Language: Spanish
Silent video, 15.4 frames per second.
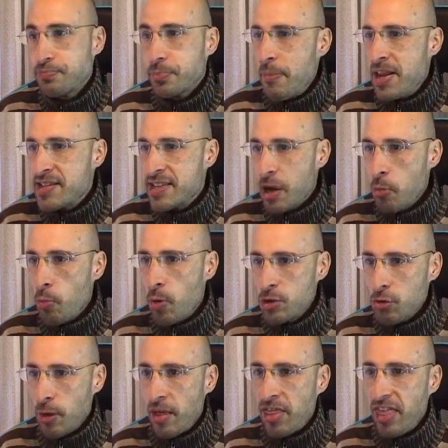administrar un
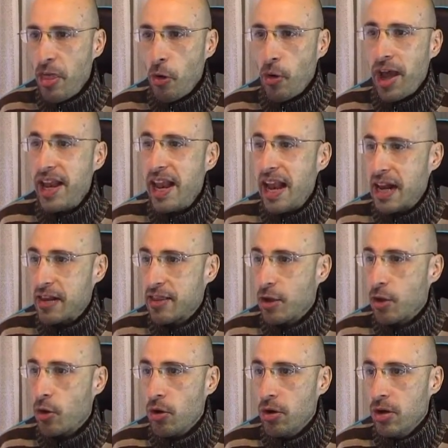puesto avanzado en el
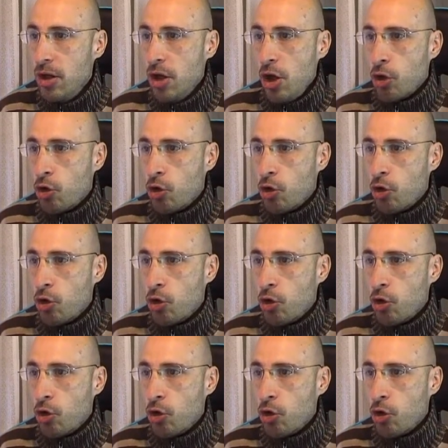Ártico,